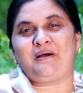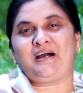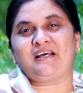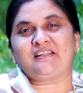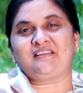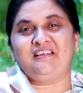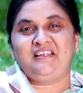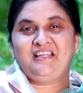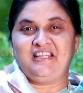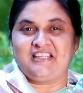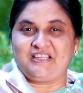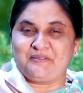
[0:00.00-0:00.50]

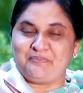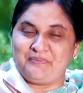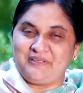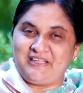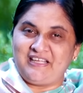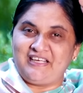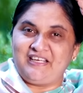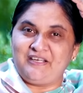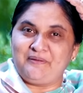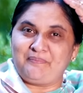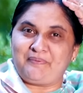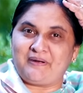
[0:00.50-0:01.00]
బాధలు నీతి మీద
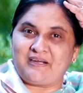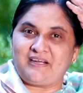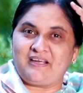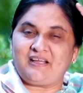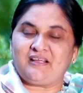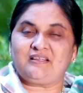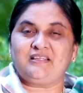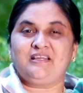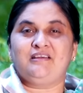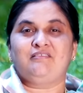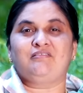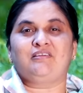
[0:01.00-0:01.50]
ఎన్ని పడ్డా
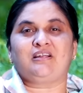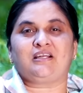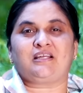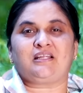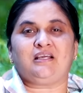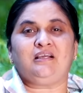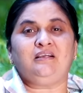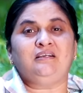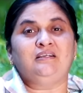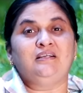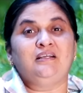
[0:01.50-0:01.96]
దేవుడట